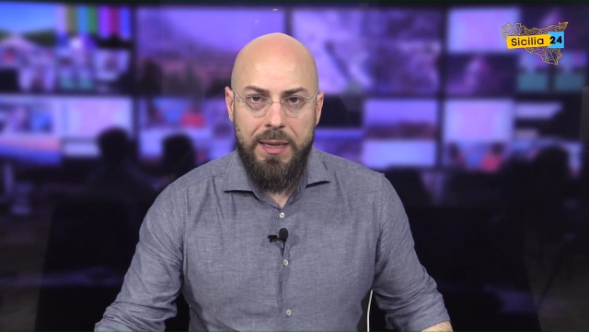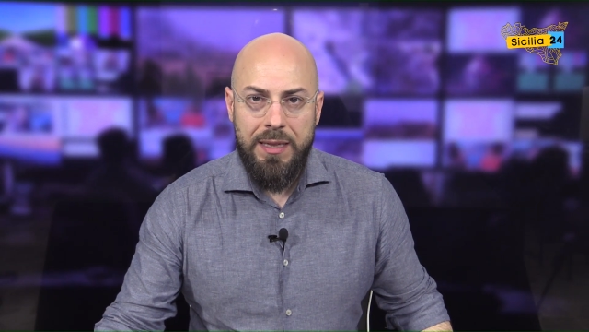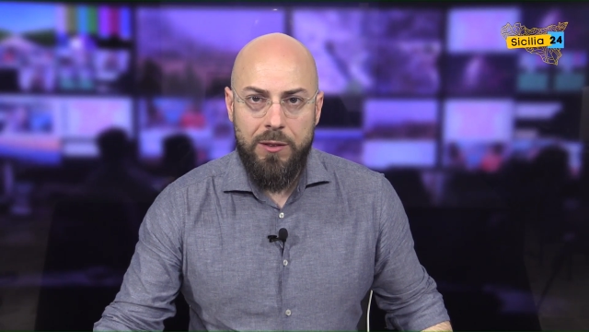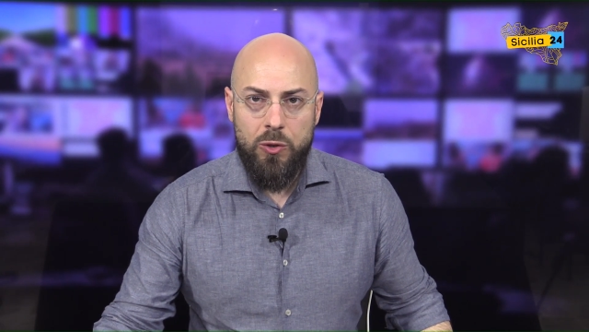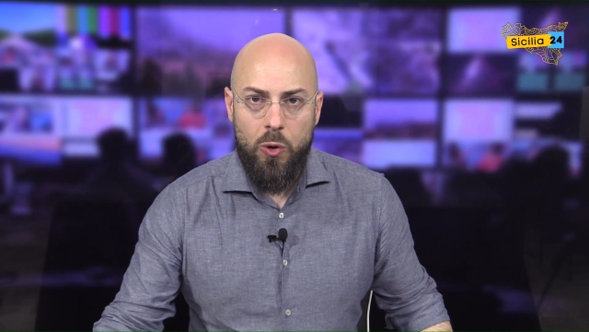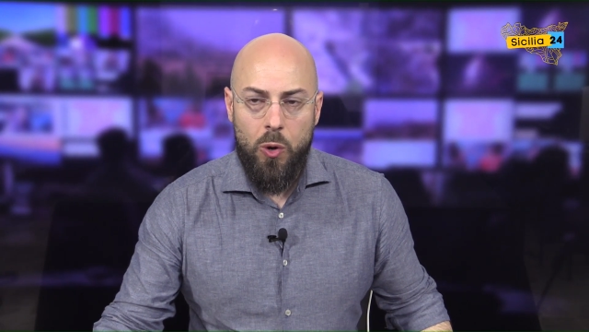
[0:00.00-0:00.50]

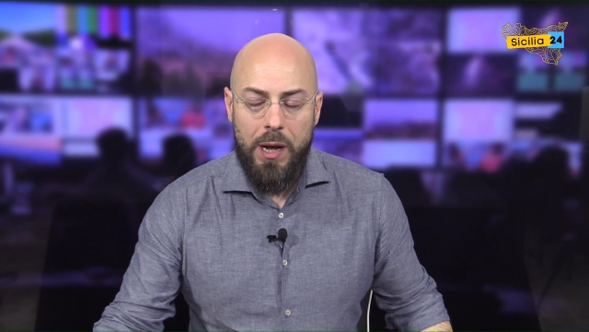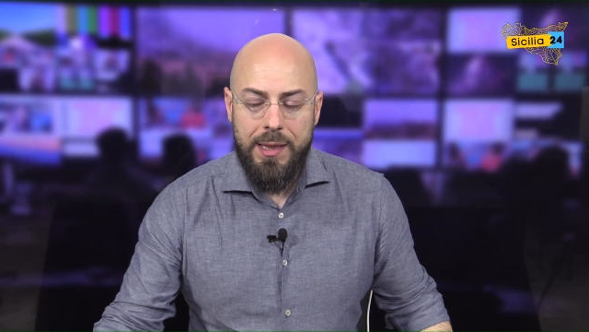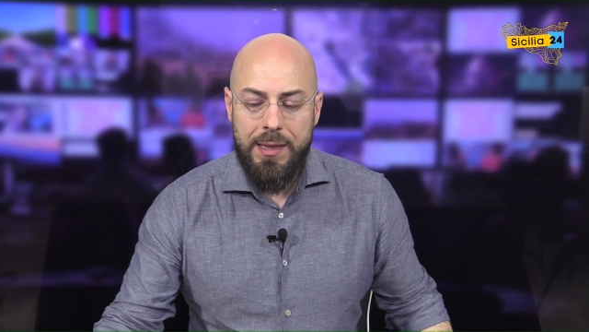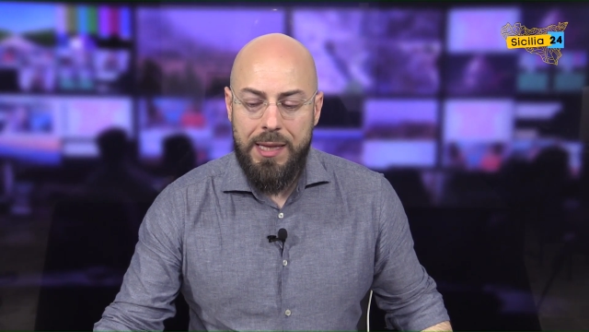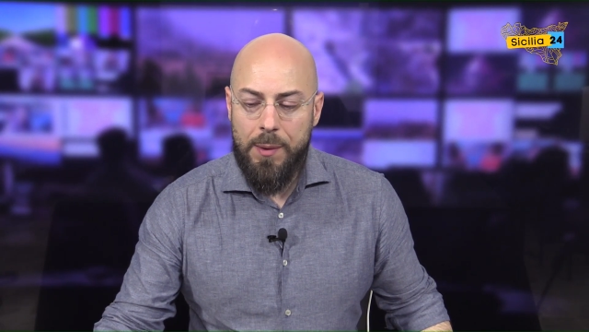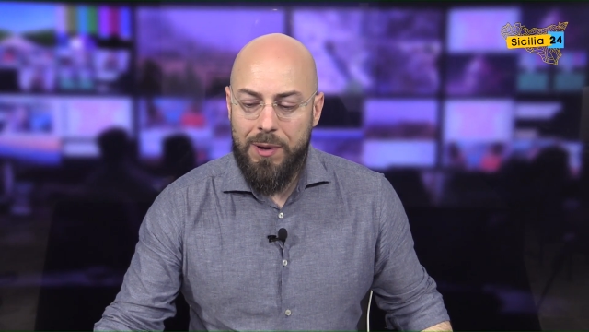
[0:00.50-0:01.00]
Intanto
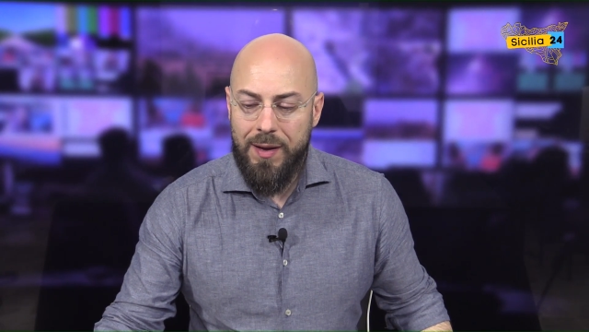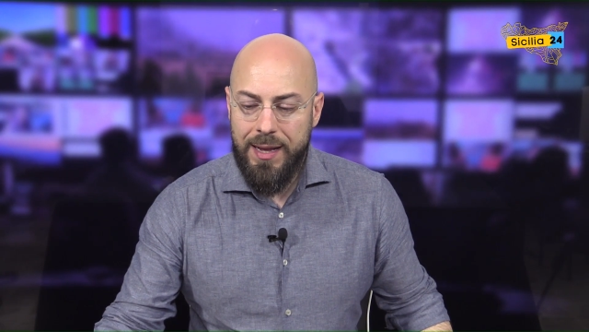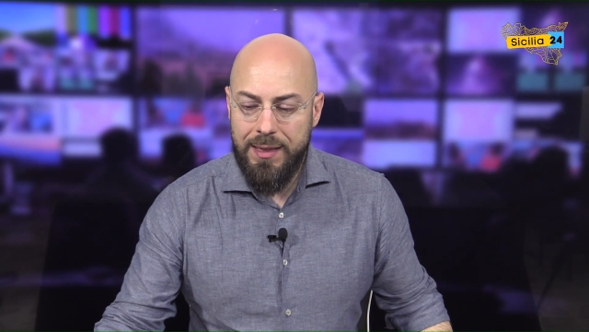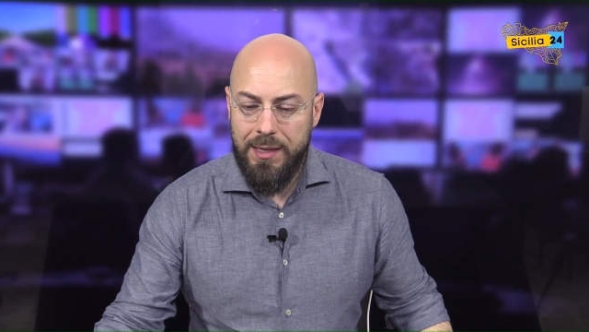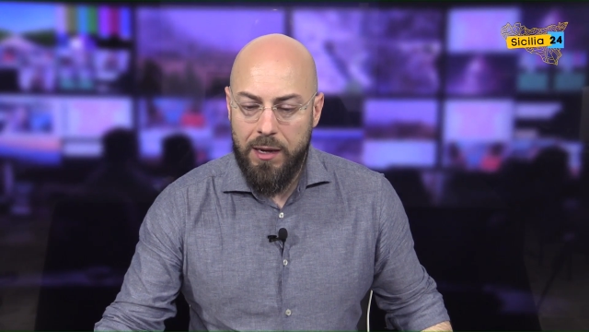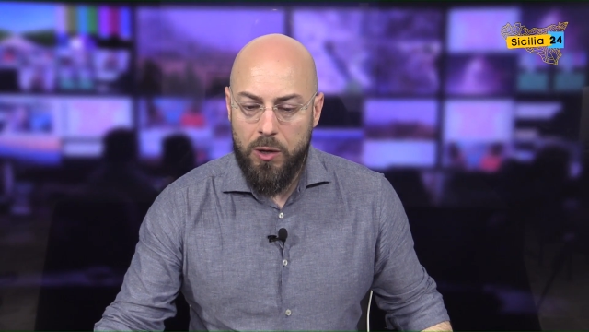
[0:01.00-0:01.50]
andiamo
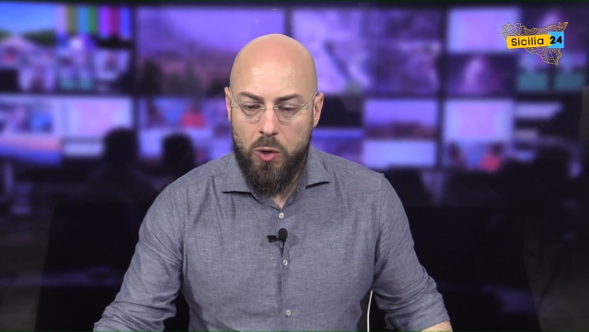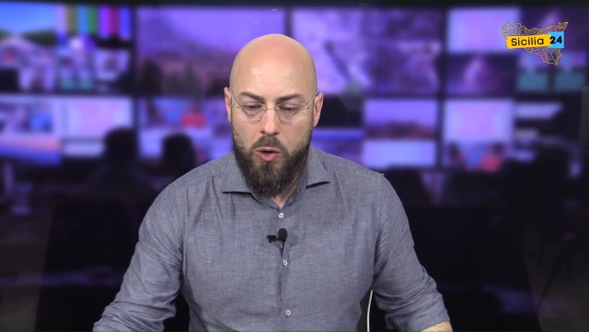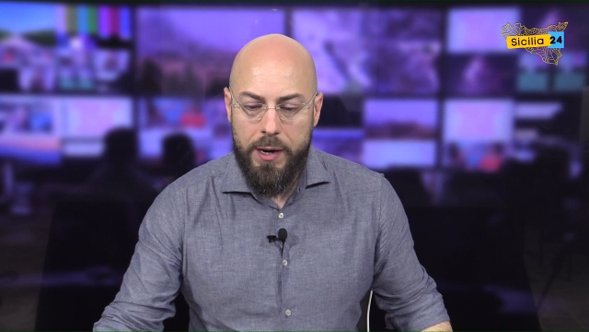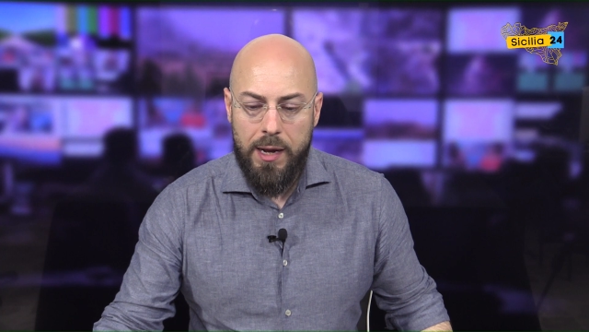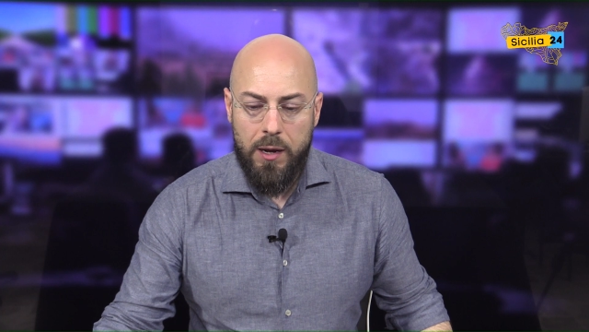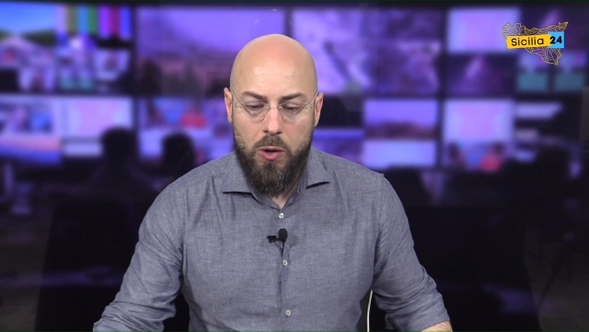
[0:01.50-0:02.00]
avanti
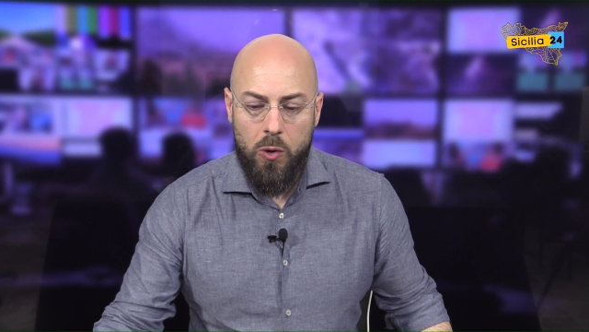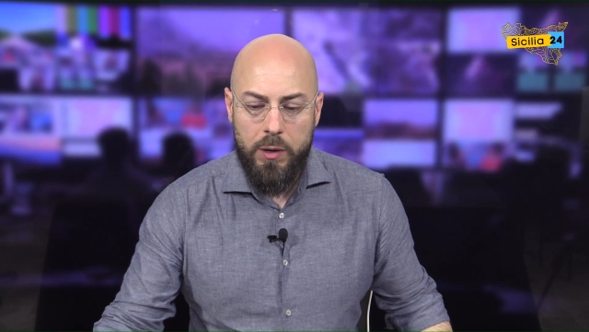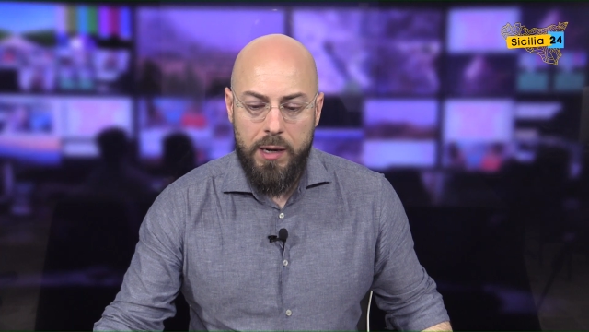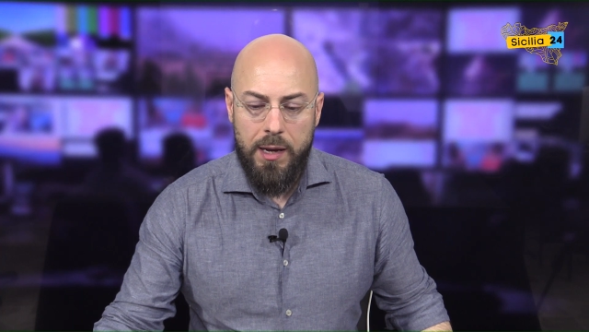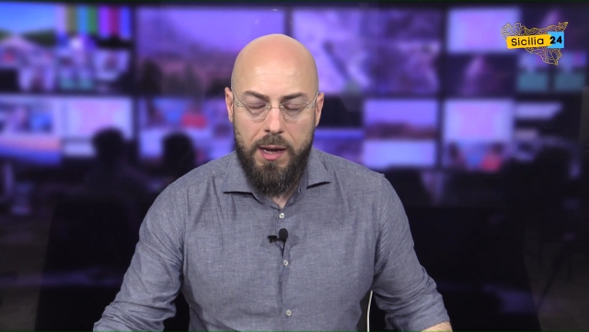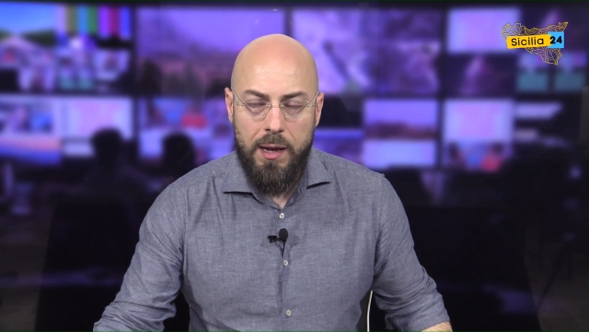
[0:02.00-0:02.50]
ancora
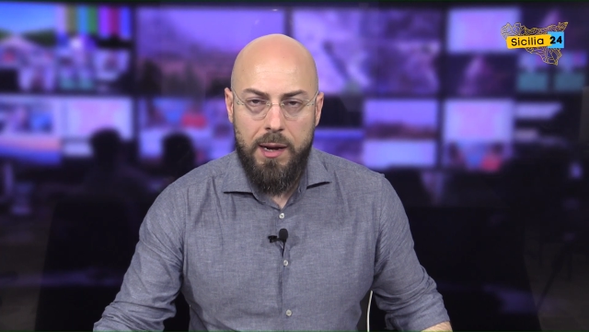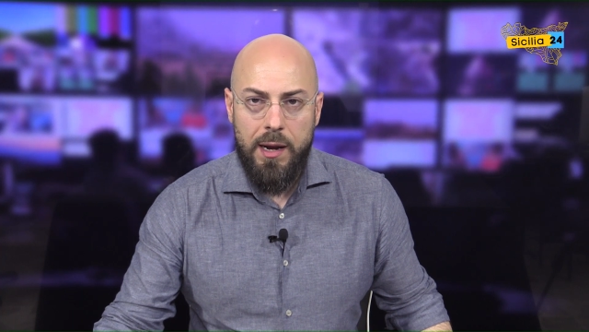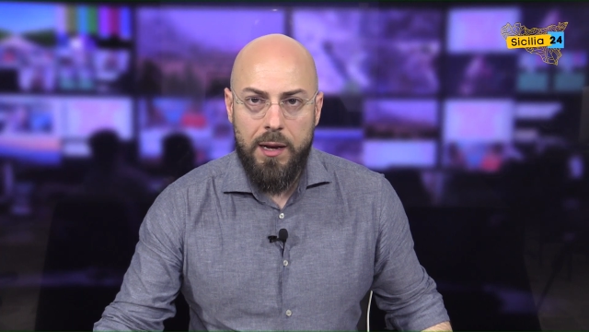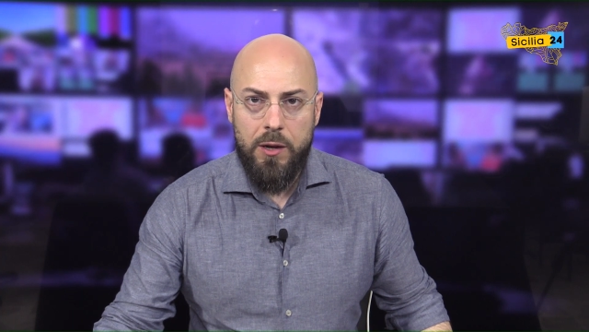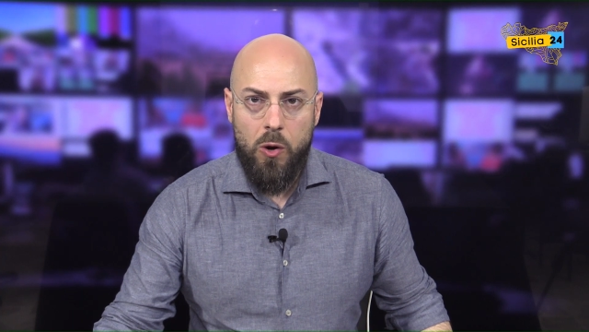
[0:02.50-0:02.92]
con la